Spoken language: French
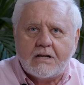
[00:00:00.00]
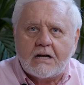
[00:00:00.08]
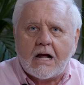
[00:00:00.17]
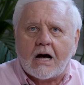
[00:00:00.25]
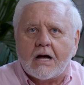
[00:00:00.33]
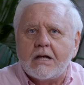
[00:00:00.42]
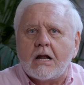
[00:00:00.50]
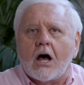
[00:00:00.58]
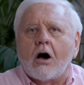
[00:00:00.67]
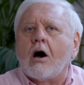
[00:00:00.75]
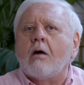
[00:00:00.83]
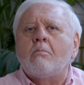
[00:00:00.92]
il a, il
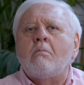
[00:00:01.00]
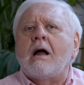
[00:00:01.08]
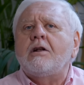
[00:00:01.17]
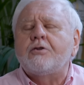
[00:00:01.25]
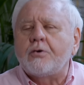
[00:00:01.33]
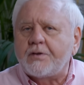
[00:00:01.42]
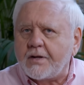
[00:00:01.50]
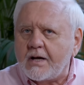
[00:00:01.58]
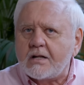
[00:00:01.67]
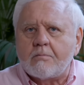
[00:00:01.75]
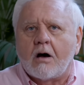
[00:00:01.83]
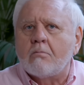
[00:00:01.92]
a un mal de
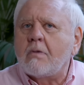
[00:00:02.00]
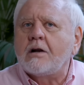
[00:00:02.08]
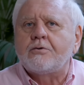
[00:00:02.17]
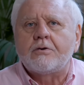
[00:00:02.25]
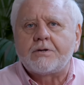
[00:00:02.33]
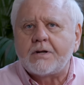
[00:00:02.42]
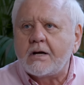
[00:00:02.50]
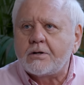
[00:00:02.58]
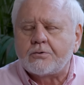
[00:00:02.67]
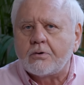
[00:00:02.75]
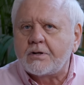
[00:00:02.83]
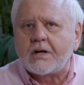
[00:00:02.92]
tête, un mal de
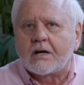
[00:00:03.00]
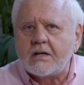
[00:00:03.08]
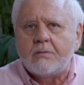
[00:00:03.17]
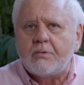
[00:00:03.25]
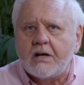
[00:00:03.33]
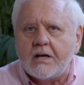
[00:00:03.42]
tête euh, terrible,